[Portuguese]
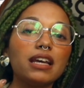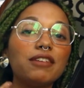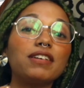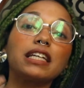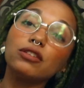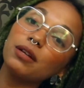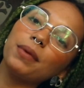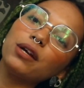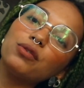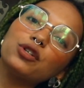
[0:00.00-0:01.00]
e fazendo
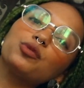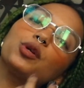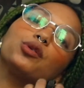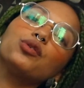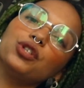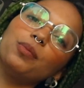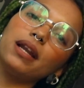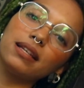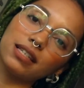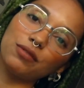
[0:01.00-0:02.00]
também com que os produtos de
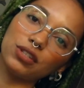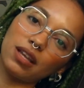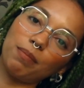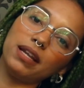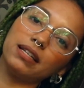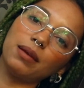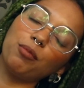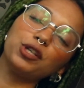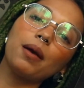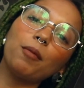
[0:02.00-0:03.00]
beleza que você aplique
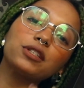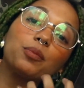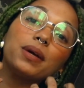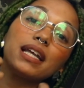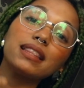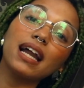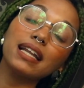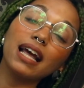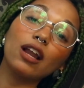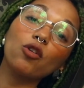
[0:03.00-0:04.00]
depois possam
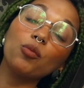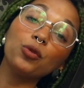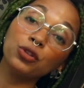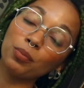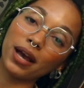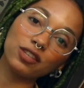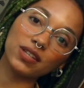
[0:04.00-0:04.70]
penetrar nela com muito mais